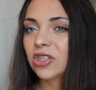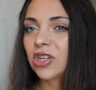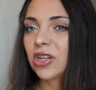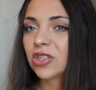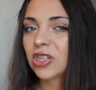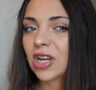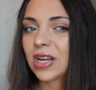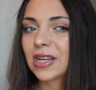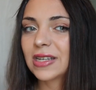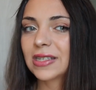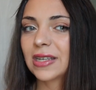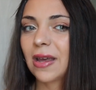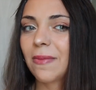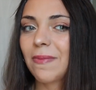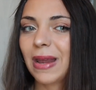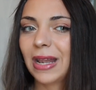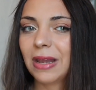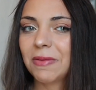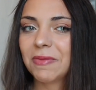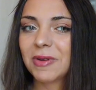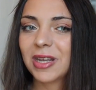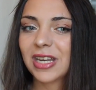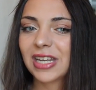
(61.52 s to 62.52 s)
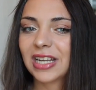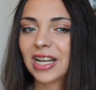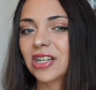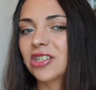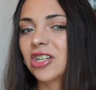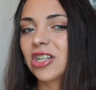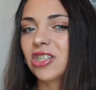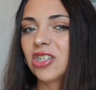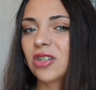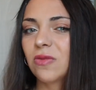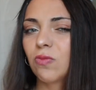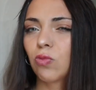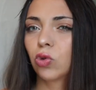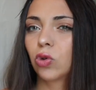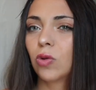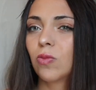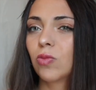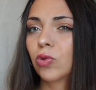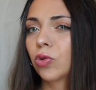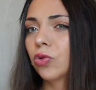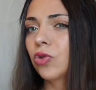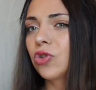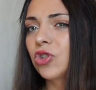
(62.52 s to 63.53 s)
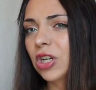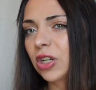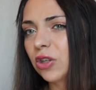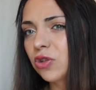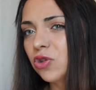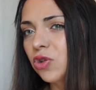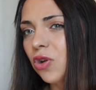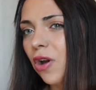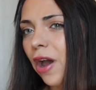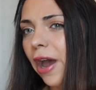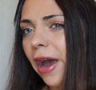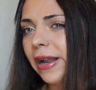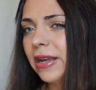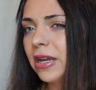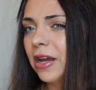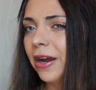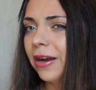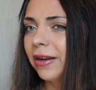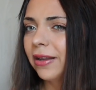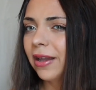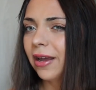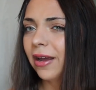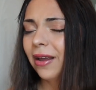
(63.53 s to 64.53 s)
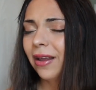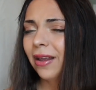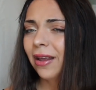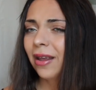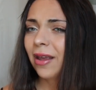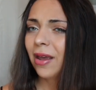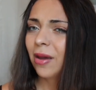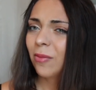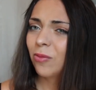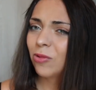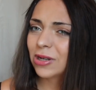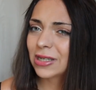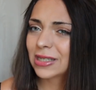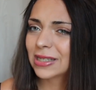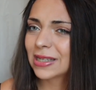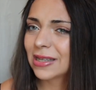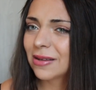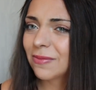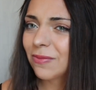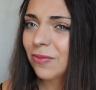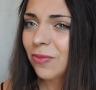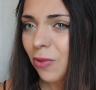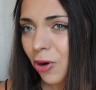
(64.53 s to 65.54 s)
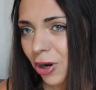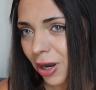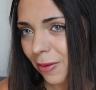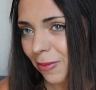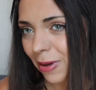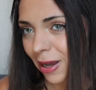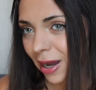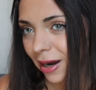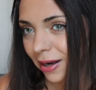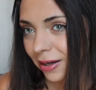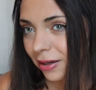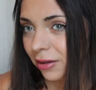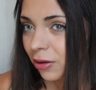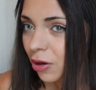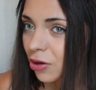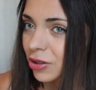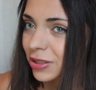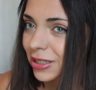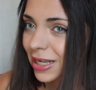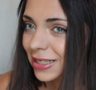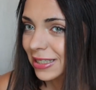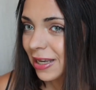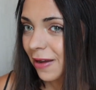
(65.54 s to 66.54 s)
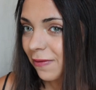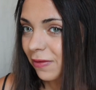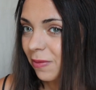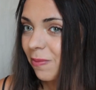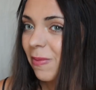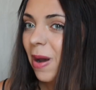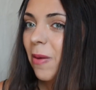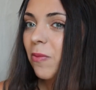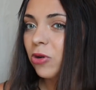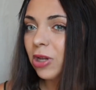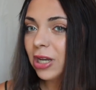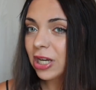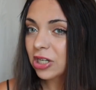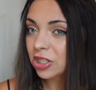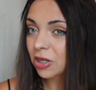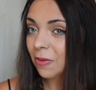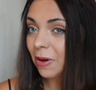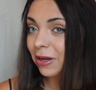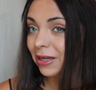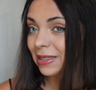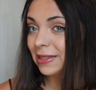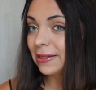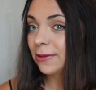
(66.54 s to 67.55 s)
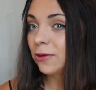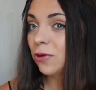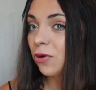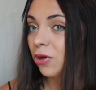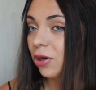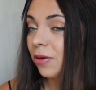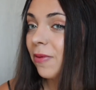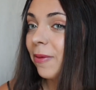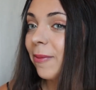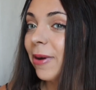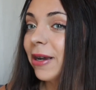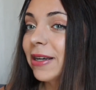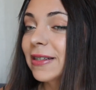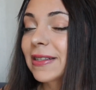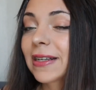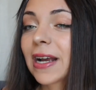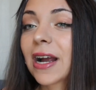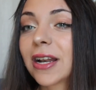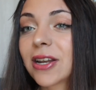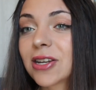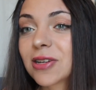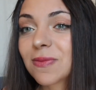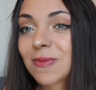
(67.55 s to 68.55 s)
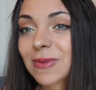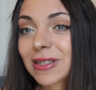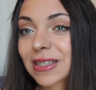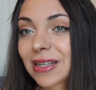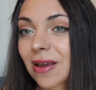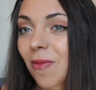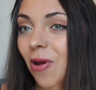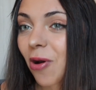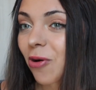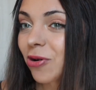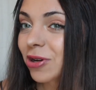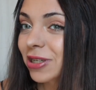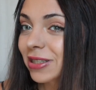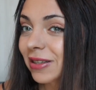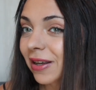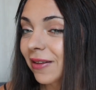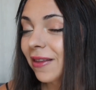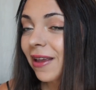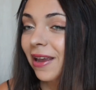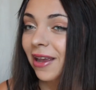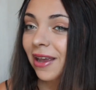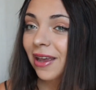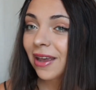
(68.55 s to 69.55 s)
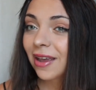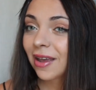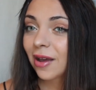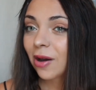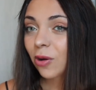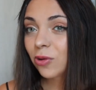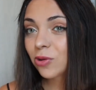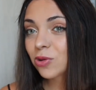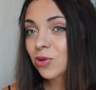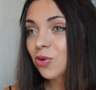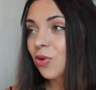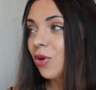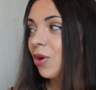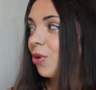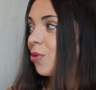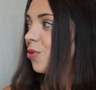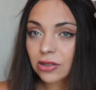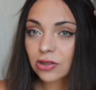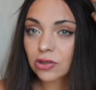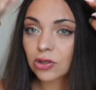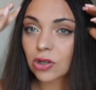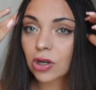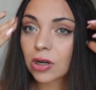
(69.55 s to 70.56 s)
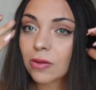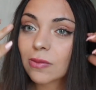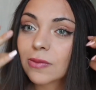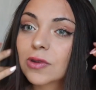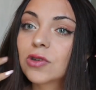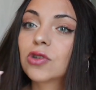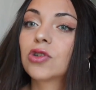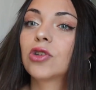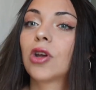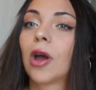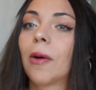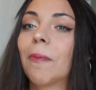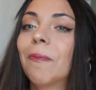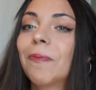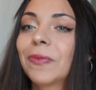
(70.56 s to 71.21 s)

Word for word: çalışan insan belli bir yere geleceği için mutlu mutlu çalışıyor her yerde. Burası böyle bir yer. O yüzden sevdim. Ben burada yaşamak istiyorum ama kız kardeşim istemiyor. O yüzden onu sonra konuşuruz. sorumuz şu.